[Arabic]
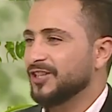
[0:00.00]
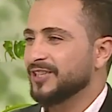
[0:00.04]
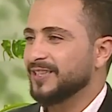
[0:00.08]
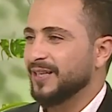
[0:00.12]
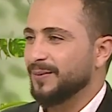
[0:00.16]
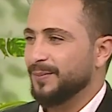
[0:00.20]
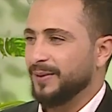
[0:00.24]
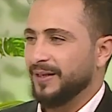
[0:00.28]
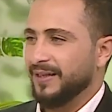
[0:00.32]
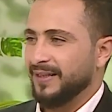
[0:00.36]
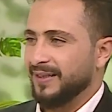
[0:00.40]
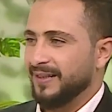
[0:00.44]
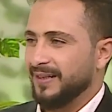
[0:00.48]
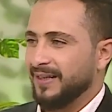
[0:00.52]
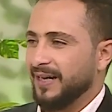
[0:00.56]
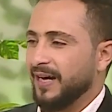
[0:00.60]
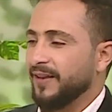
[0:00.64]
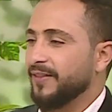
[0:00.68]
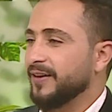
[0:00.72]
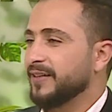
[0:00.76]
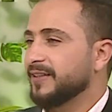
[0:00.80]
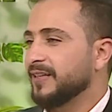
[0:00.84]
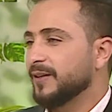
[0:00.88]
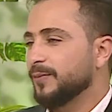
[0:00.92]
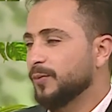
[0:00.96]
الطبيعي اللي
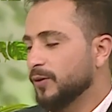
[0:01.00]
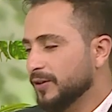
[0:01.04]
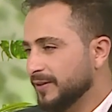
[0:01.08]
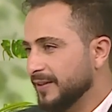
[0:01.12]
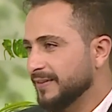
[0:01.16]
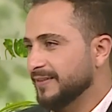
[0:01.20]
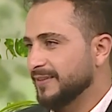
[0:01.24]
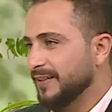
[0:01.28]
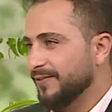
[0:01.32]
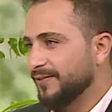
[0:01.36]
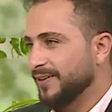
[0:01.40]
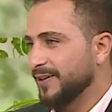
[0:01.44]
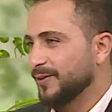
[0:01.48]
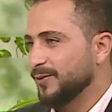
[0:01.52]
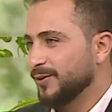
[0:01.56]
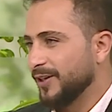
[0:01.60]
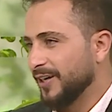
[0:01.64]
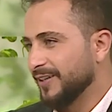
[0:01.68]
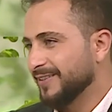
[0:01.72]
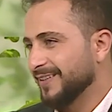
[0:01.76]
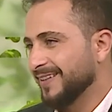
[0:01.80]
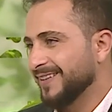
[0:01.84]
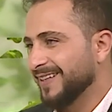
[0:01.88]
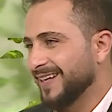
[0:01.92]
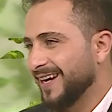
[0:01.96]
حضرتك مختصة فيه
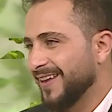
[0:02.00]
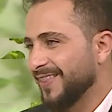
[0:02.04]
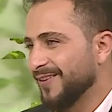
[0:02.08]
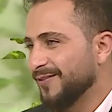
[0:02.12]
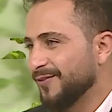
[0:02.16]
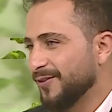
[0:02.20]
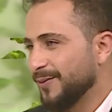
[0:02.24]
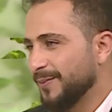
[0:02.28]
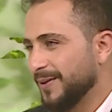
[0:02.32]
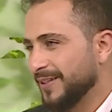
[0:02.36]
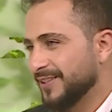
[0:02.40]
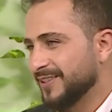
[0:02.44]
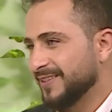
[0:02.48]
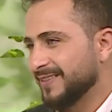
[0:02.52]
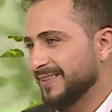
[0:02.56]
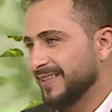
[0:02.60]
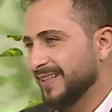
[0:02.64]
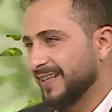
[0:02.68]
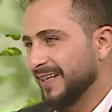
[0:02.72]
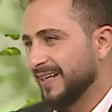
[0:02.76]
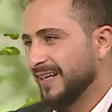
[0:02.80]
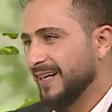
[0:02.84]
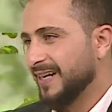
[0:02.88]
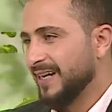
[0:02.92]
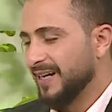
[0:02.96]
ودراساتك أيضا في
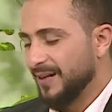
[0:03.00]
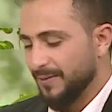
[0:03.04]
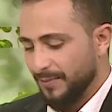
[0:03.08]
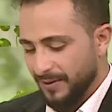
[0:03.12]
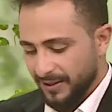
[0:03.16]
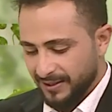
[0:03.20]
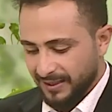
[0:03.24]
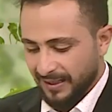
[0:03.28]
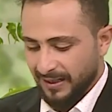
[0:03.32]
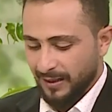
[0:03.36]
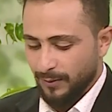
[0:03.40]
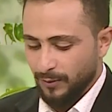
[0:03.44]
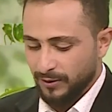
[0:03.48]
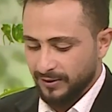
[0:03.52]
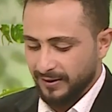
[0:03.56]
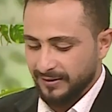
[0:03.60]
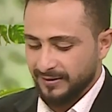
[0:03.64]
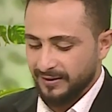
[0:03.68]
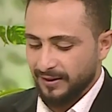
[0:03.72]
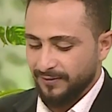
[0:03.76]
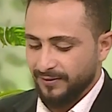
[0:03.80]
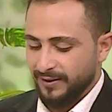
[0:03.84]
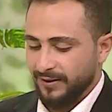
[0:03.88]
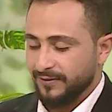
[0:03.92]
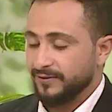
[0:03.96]
الماجستير نعم. ما شاء الله
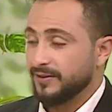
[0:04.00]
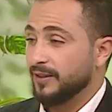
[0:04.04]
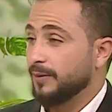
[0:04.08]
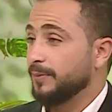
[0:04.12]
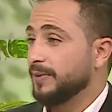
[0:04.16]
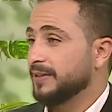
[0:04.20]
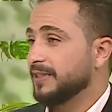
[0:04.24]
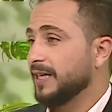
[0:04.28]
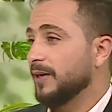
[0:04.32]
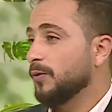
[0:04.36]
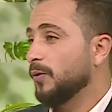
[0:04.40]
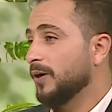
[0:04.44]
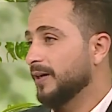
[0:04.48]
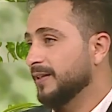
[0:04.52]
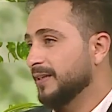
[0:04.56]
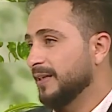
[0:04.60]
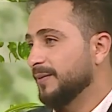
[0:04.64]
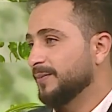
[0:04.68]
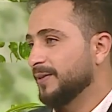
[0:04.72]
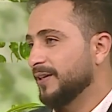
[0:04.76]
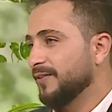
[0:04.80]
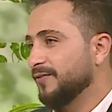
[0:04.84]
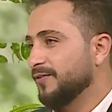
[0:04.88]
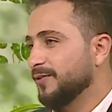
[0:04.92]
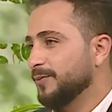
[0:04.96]
مختصة في نفس المجال وحتى
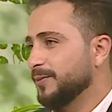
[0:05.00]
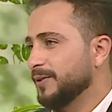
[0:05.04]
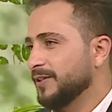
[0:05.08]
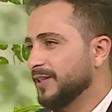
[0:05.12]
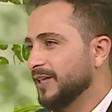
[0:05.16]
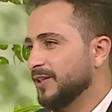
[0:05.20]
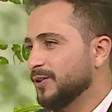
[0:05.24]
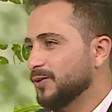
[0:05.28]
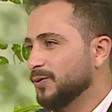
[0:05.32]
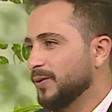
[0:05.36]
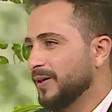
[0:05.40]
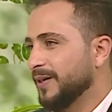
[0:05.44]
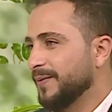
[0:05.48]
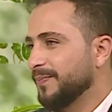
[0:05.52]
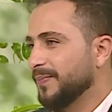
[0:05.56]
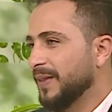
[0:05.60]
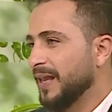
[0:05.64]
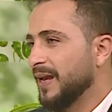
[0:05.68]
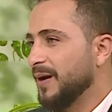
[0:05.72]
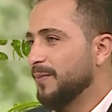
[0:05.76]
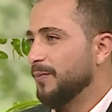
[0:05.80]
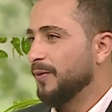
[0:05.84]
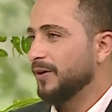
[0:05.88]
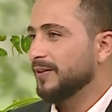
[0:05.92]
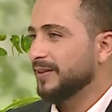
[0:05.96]
يمكن في مجال شوي
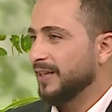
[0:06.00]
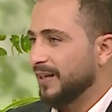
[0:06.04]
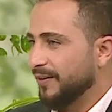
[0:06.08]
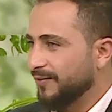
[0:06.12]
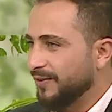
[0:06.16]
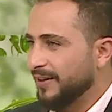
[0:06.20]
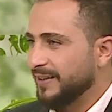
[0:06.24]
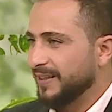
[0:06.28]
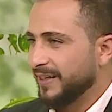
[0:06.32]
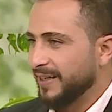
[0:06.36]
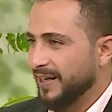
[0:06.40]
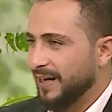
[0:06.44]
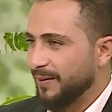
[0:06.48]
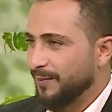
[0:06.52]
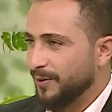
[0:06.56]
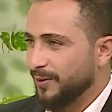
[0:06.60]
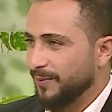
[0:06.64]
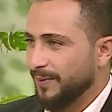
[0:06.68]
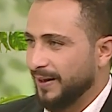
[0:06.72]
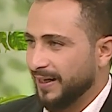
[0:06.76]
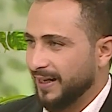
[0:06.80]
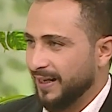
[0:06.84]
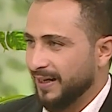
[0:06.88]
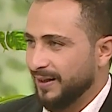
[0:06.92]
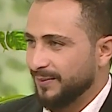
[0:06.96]
مختلف عن الرئة مثل
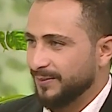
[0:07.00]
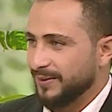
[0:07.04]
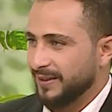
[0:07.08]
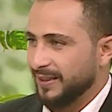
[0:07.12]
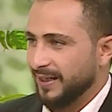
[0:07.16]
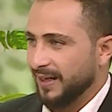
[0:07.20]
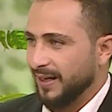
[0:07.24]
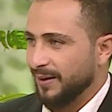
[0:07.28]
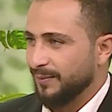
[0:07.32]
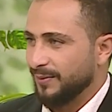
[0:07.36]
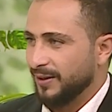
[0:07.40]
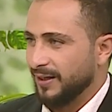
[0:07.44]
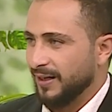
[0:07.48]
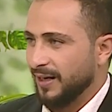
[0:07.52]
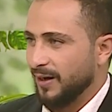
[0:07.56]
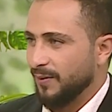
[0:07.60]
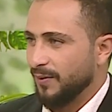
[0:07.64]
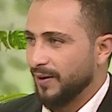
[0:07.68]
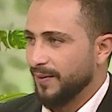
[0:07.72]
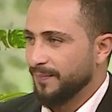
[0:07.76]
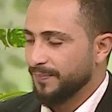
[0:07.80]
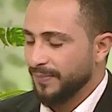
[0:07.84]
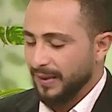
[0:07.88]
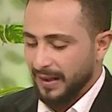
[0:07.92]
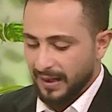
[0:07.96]
ما كلمتينا قبل
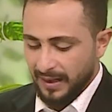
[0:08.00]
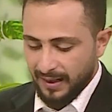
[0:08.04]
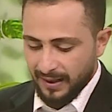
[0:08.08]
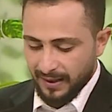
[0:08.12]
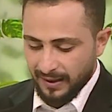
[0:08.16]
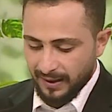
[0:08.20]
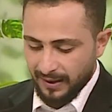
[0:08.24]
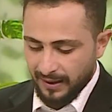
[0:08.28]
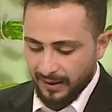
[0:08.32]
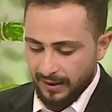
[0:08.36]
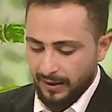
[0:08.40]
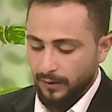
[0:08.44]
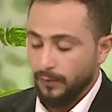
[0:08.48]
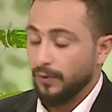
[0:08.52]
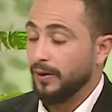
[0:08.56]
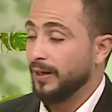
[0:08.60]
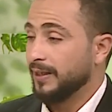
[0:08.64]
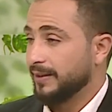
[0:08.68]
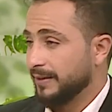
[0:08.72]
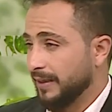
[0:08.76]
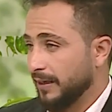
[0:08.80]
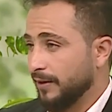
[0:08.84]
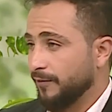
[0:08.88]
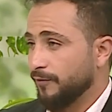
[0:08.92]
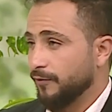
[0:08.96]
الهواء نعم. آه
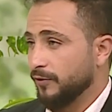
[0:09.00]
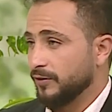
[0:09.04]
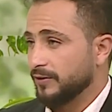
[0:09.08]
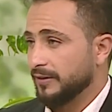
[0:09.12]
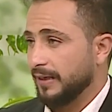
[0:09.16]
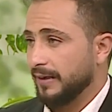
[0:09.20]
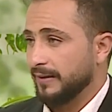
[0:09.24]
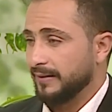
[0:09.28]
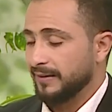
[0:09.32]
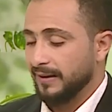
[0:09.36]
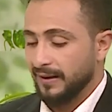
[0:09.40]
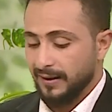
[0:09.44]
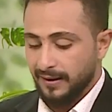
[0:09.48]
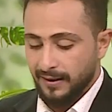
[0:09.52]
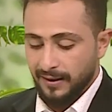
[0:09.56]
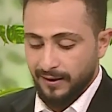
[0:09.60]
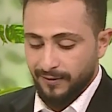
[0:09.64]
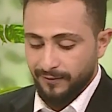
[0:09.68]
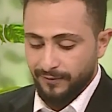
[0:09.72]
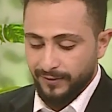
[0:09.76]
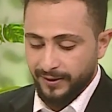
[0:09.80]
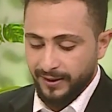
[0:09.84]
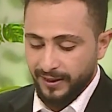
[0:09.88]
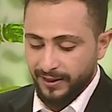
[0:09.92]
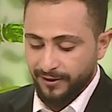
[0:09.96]
والتنفس حتى
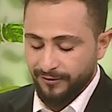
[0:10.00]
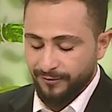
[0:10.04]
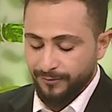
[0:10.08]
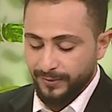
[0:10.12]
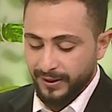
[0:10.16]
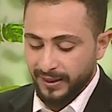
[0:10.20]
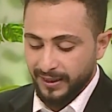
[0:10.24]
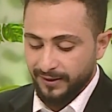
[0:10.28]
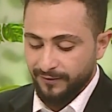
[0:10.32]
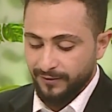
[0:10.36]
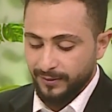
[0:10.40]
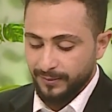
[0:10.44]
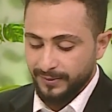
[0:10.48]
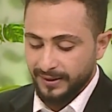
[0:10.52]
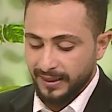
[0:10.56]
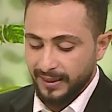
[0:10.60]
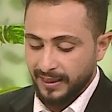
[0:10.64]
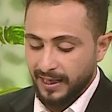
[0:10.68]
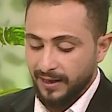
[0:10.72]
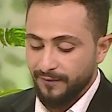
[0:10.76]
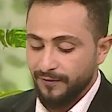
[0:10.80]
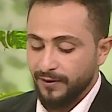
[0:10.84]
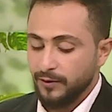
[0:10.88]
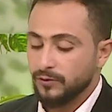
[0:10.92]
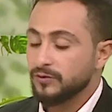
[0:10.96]
فنعرف منك في البدايه
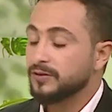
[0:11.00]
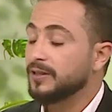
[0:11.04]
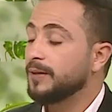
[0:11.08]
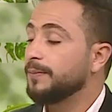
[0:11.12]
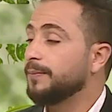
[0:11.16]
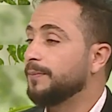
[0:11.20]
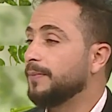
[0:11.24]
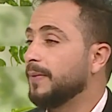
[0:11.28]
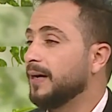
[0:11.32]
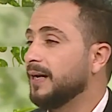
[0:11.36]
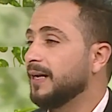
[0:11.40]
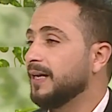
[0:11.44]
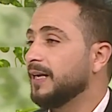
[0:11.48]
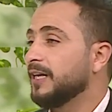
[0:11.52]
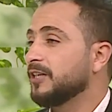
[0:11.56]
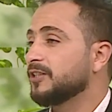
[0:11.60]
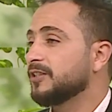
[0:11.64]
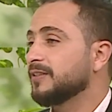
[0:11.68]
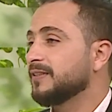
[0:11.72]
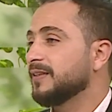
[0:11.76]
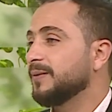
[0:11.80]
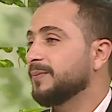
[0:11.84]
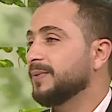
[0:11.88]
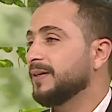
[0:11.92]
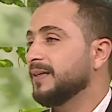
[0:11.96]
كيف يسهم العلاج
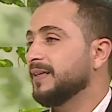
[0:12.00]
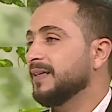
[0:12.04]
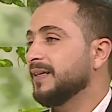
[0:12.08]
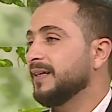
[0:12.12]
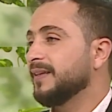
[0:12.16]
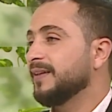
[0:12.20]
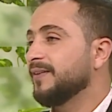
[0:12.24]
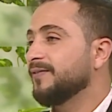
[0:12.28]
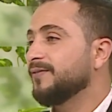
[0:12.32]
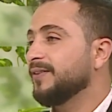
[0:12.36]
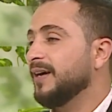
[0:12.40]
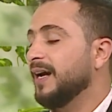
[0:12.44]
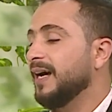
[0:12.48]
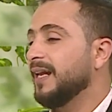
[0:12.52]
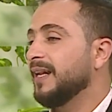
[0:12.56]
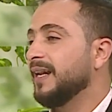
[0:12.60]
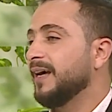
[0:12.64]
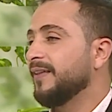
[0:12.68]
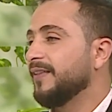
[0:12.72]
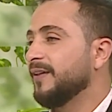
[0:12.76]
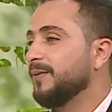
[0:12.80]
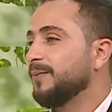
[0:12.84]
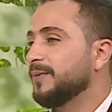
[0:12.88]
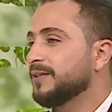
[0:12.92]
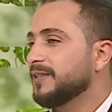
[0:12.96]
الطبيعي اذا في حل
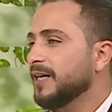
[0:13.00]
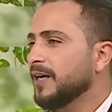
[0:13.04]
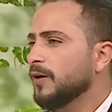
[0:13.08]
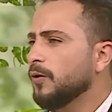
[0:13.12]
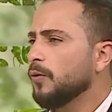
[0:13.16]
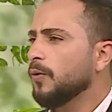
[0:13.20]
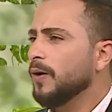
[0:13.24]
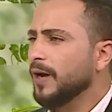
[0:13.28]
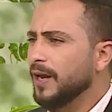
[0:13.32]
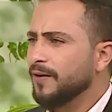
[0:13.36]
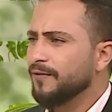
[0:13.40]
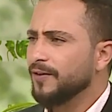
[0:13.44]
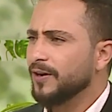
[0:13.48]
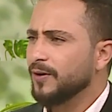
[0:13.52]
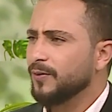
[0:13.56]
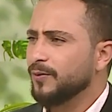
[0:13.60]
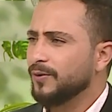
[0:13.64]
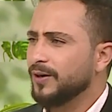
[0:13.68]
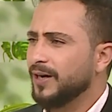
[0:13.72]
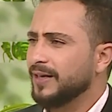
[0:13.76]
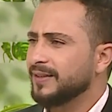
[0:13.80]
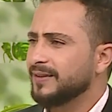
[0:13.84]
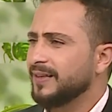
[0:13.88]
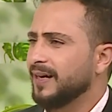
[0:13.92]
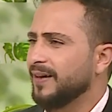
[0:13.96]
هذه المشاكل وكيف يكون
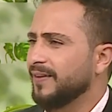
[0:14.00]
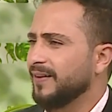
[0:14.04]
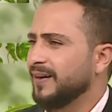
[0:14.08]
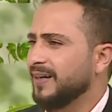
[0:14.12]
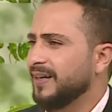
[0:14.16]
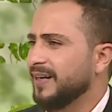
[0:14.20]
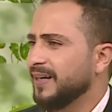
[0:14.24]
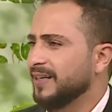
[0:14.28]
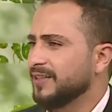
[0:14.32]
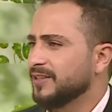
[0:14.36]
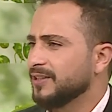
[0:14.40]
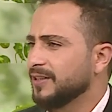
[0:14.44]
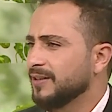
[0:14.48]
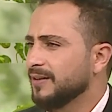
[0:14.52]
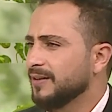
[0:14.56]
حتى هذا العلاج؟